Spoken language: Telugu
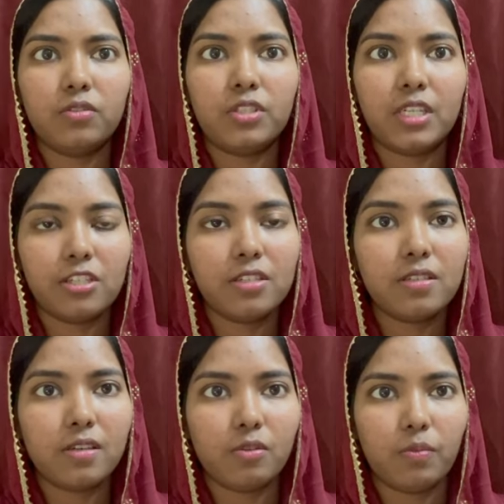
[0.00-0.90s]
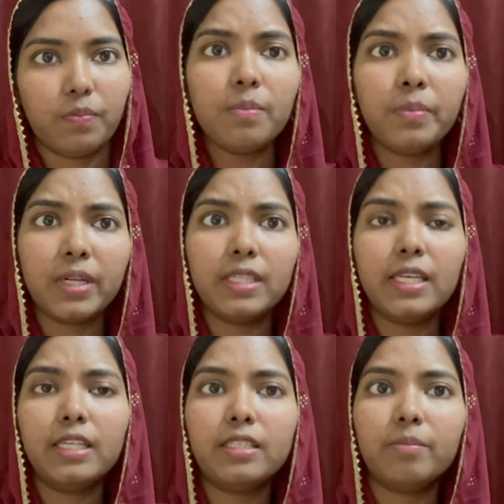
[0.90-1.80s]
ట్రెజర్స్లో
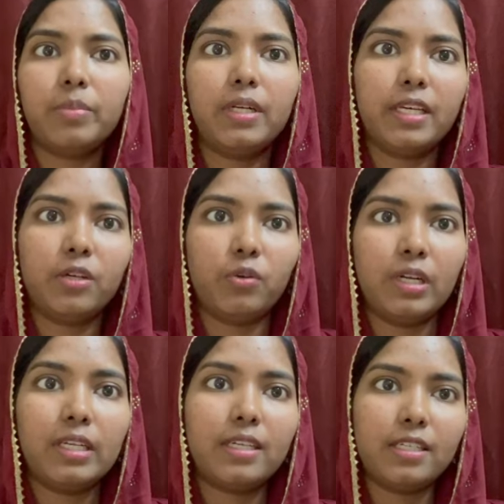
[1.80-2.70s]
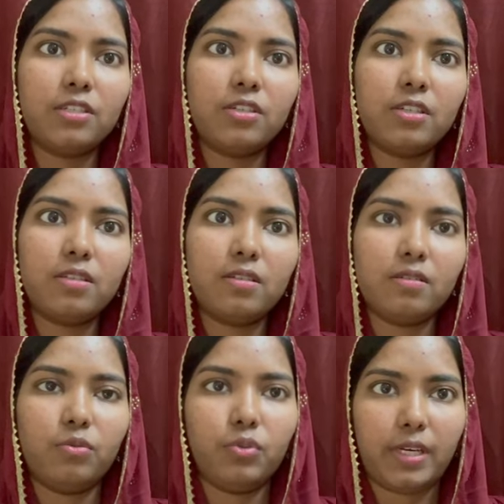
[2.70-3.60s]
ప్రతి టెంపుల్కి కూడా ట్రెజరర్స్
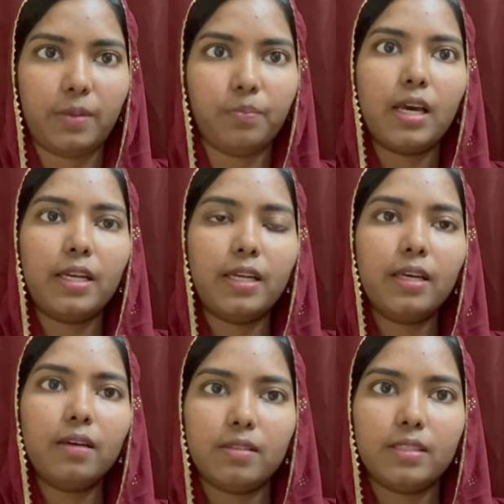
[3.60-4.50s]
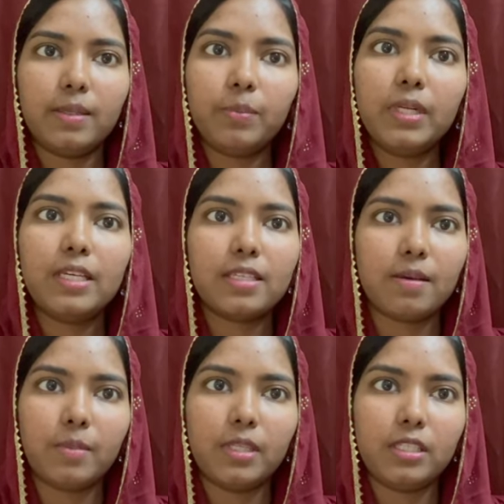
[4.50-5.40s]
ఉంటాయి అంటే టెంపుల్కి
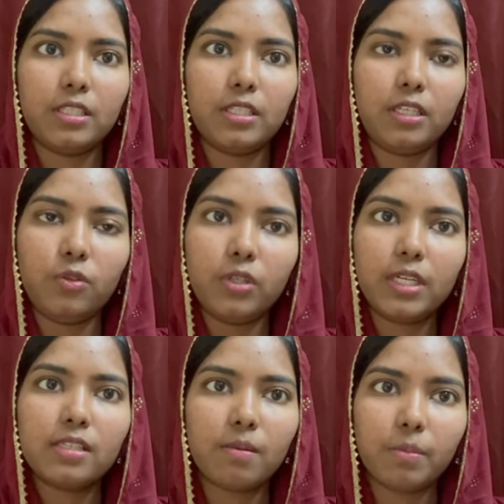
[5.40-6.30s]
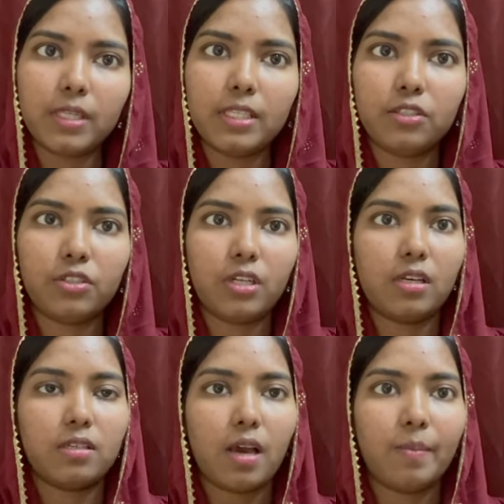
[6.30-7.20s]
సంబంధించిన గుడికి సంబంధించిన
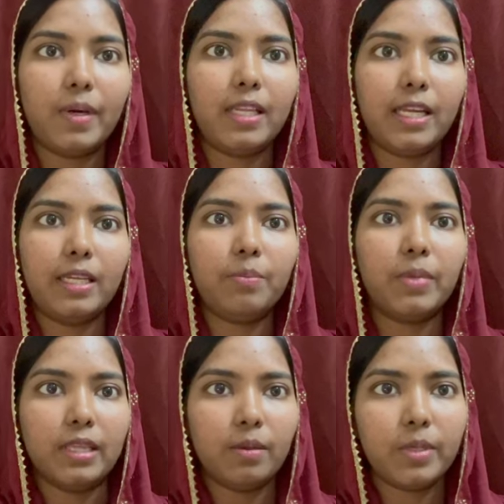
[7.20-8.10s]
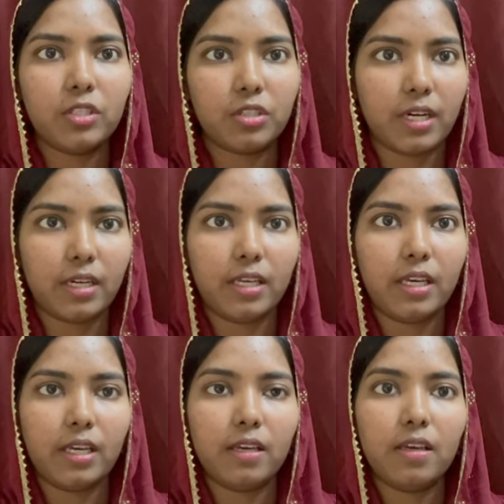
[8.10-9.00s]
సామాన్లన్నీ
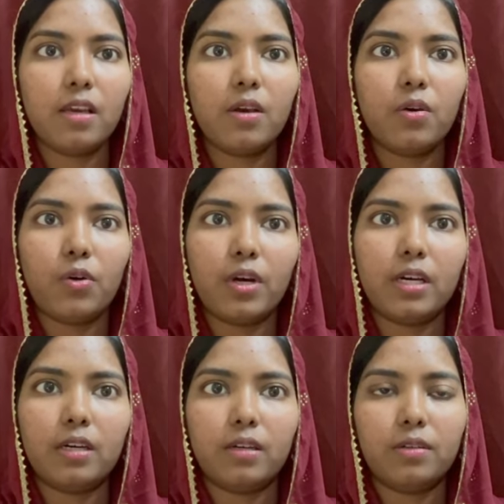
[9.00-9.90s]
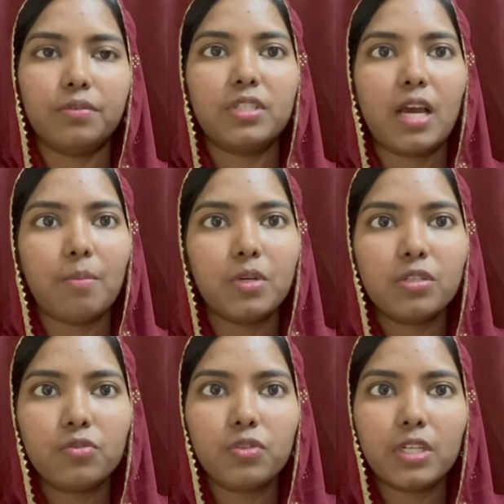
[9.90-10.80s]
భద్రపరచడానికి ఒక
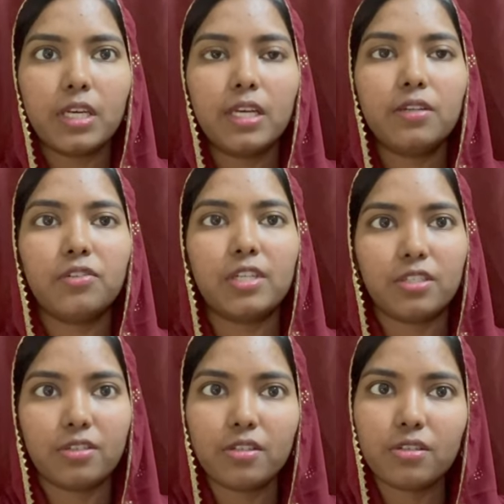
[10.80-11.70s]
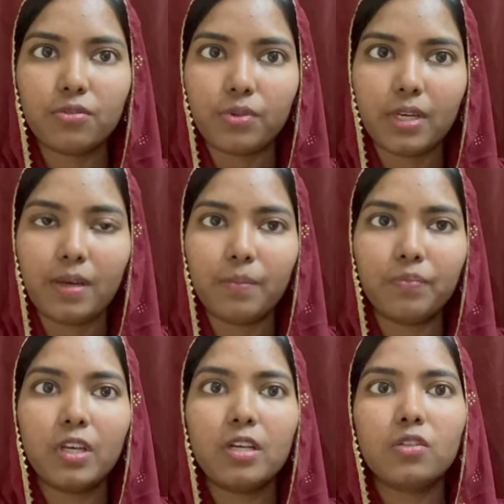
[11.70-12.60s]
ఛాంబర్స్ ఉంటాయి ట్రెజరర్స్ ఉంటాయి
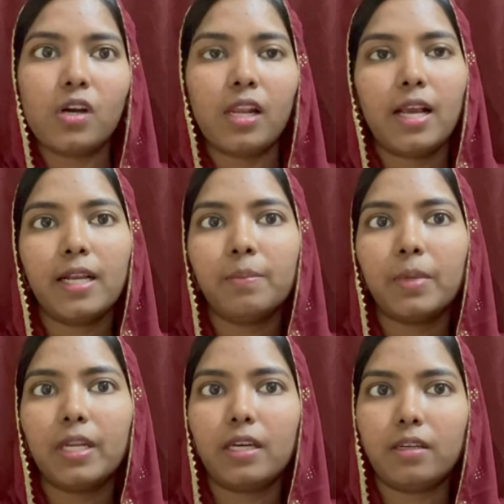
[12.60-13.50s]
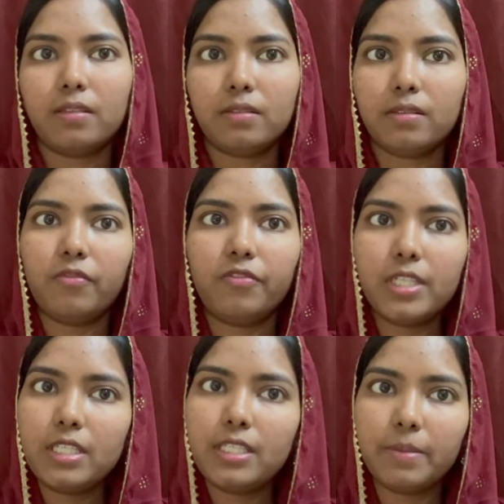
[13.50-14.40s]
సో అలాగే మన
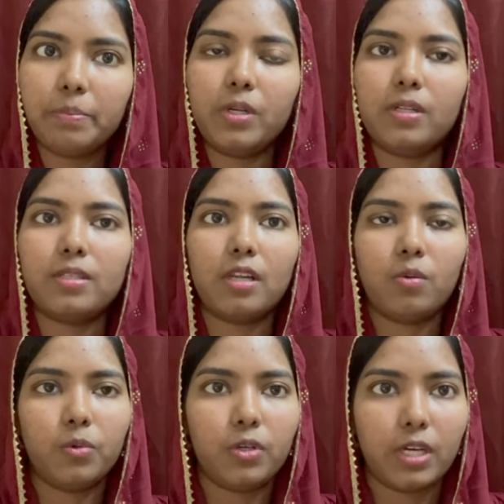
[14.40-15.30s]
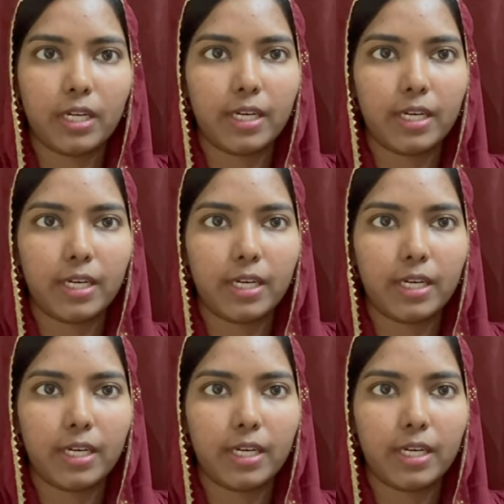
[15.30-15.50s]
ఫస్ట్ టెంపుల్ సలమోన్ గారు